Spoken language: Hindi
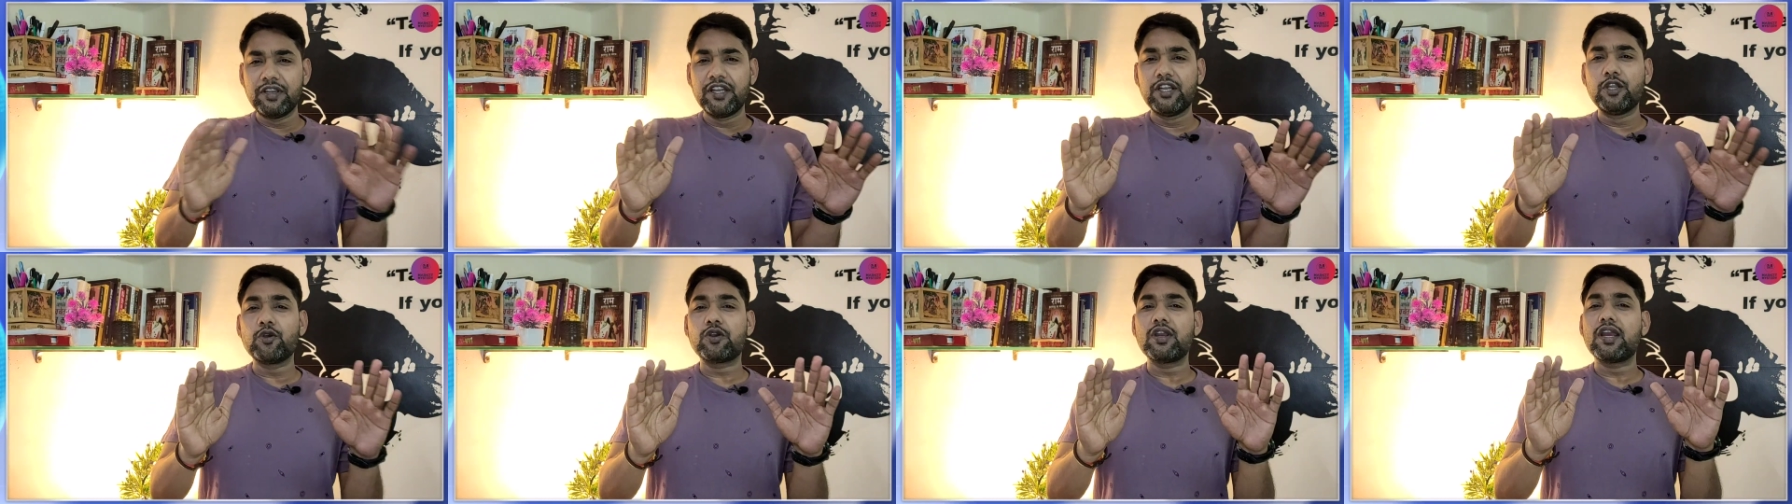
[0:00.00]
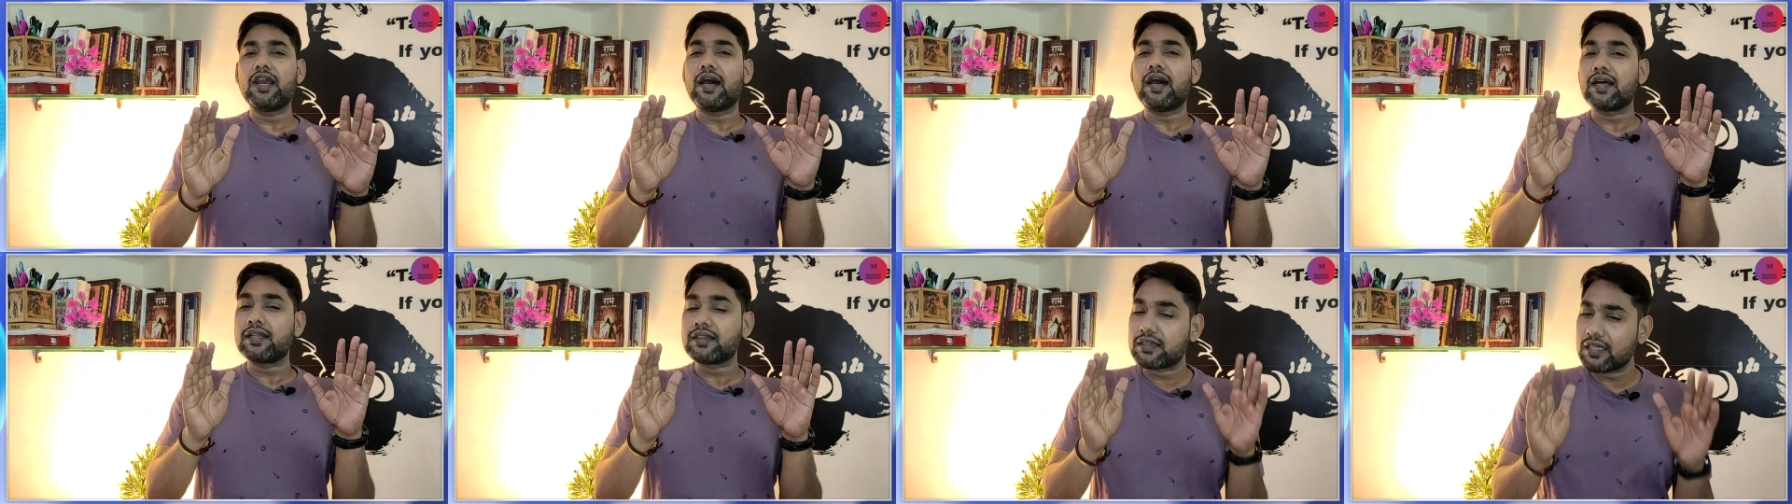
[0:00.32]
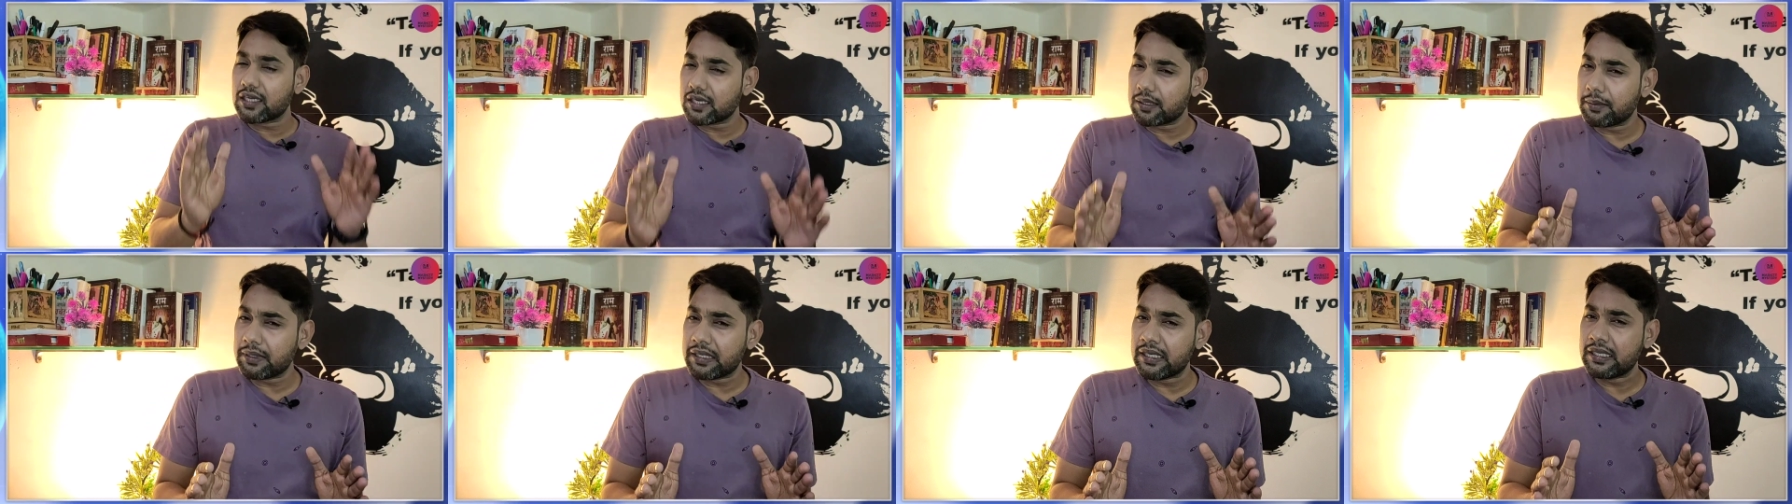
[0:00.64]
वीडियो के
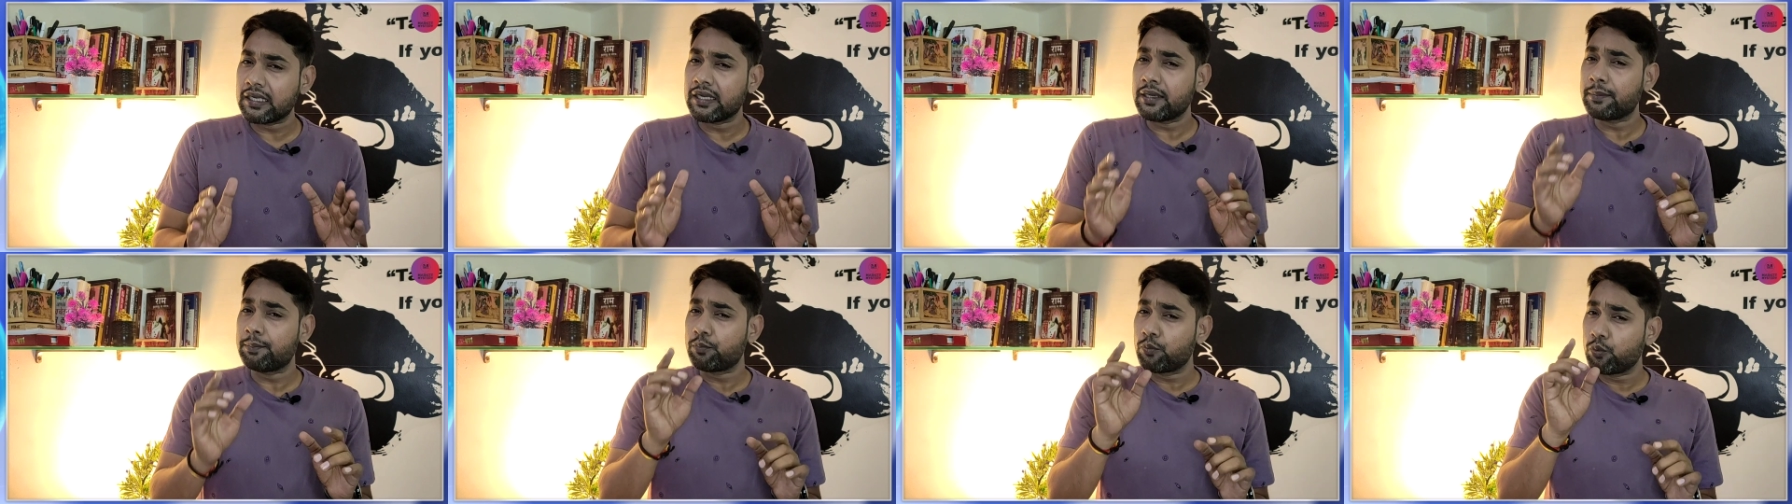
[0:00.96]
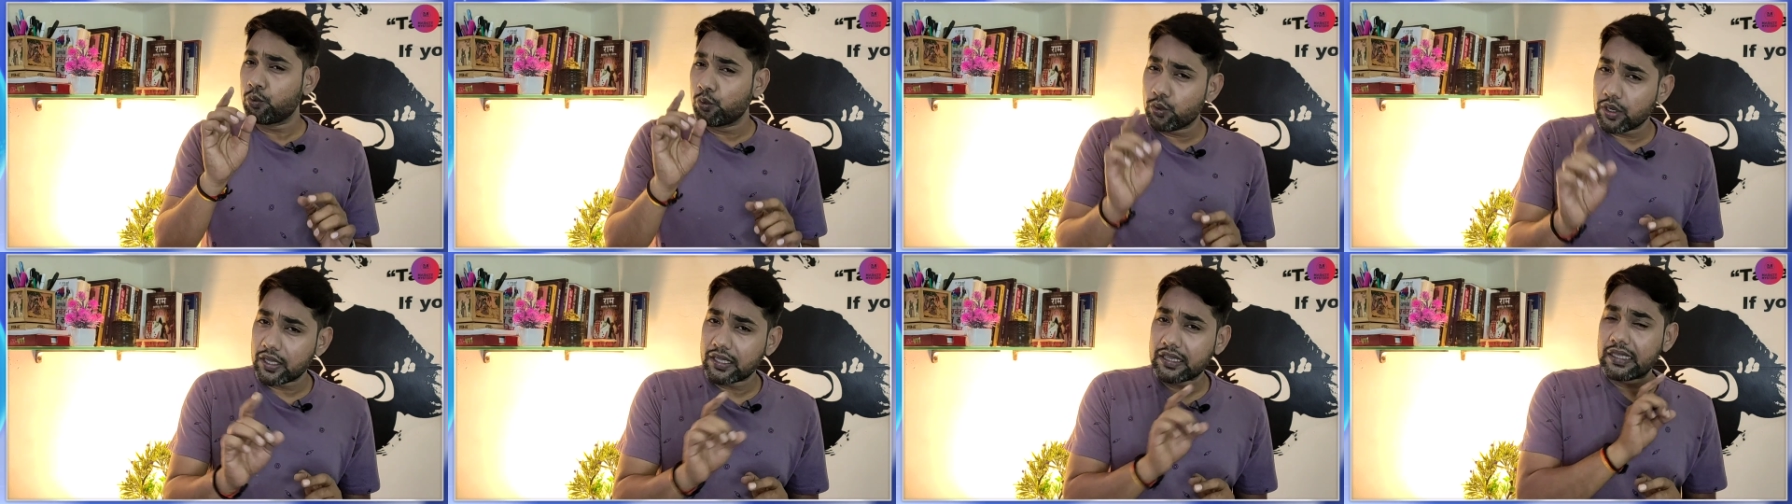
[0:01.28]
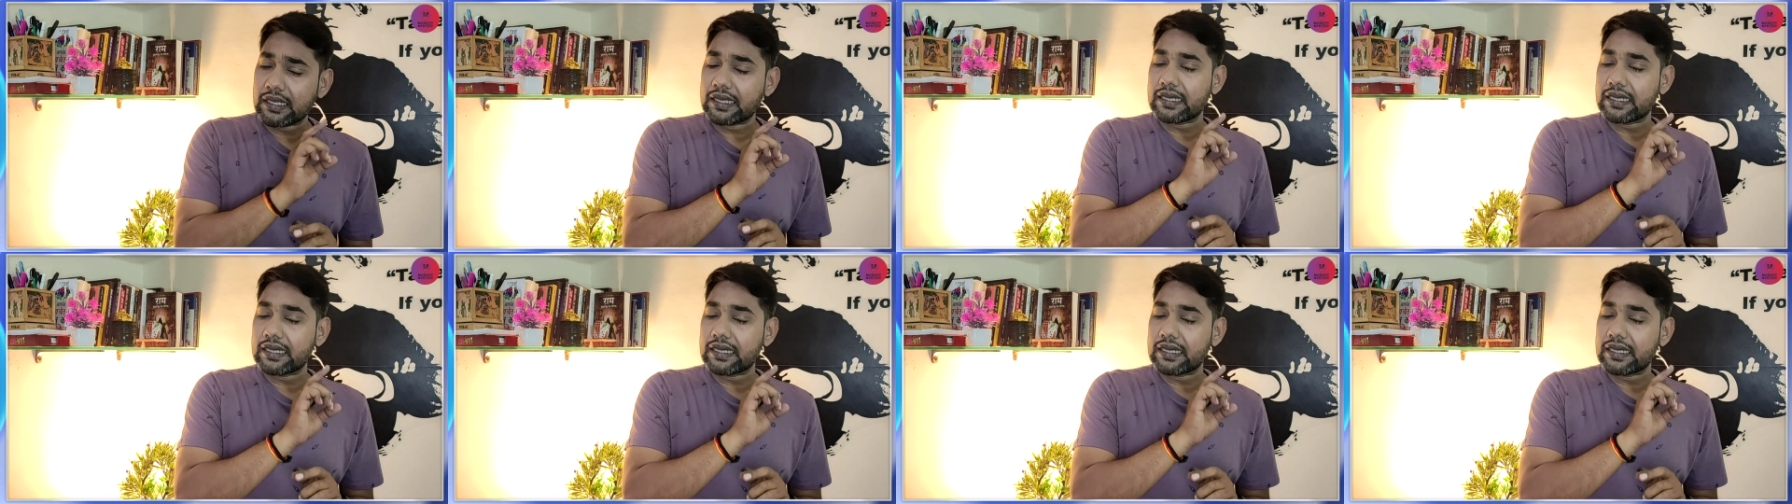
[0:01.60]
अंत तक बने रहे पूरा